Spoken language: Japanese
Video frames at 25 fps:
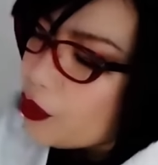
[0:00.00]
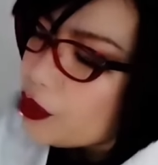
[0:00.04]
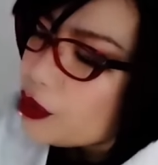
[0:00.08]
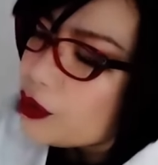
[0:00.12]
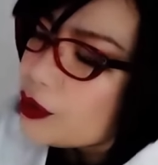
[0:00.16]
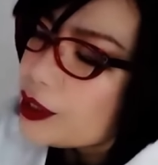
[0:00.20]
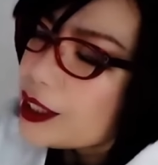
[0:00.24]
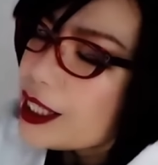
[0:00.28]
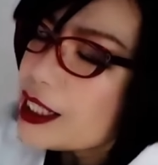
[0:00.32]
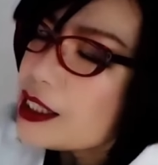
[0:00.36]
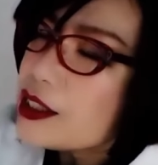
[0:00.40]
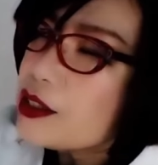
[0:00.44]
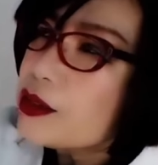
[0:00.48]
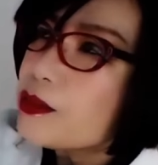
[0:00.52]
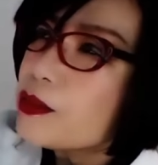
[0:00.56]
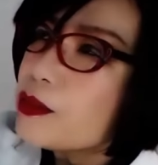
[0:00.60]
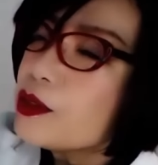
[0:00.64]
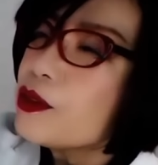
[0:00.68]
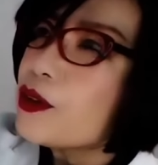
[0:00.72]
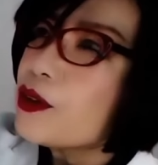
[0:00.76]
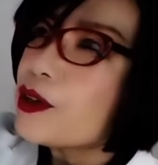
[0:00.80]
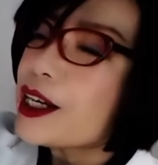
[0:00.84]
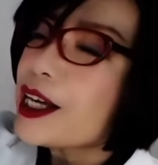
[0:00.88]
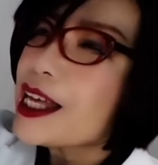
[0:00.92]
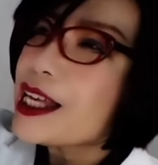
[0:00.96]

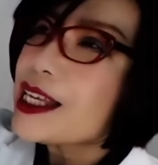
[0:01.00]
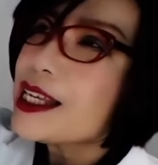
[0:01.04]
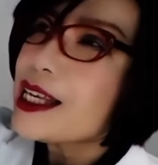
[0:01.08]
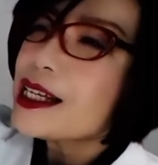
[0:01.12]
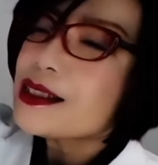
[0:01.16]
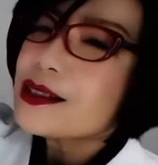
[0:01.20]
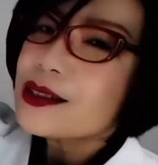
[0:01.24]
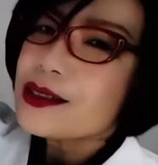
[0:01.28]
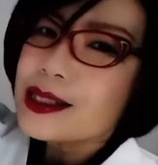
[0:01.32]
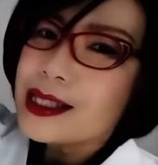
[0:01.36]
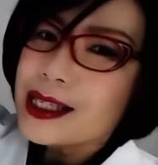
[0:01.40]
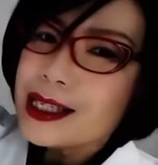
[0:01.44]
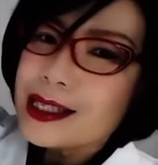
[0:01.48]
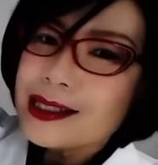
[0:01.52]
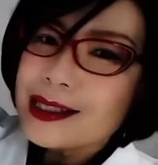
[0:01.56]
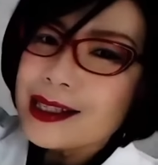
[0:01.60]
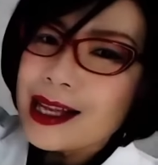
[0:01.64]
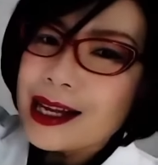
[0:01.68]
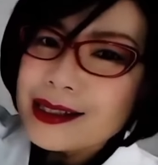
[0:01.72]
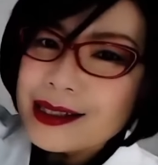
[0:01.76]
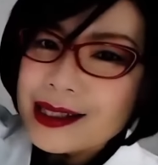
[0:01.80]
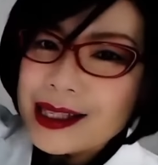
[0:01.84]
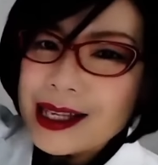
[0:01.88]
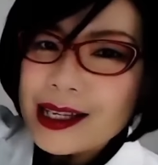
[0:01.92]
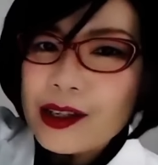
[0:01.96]
オルガズムの開発に
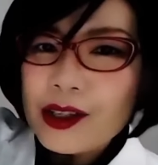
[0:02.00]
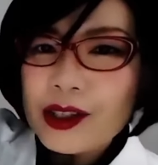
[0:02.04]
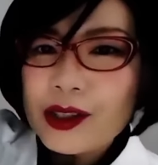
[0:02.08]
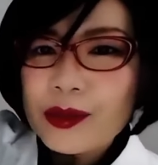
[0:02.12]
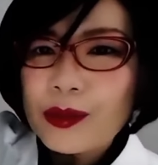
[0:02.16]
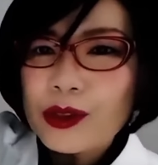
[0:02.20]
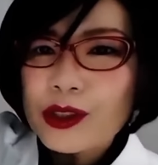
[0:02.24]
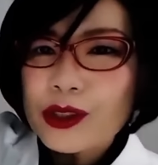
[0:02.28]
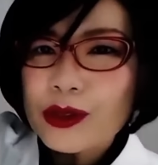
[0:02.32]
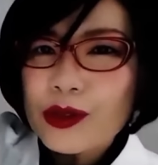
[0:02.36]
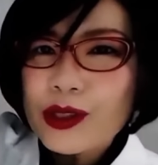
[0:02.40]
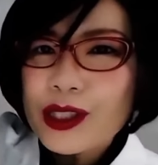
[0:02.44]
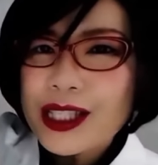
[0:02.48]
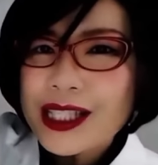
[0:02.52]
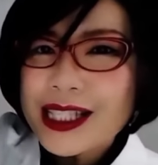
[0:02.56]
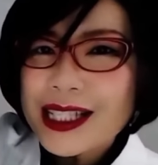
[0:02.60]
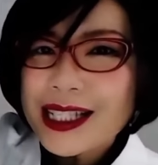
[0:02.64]
男性よりも少し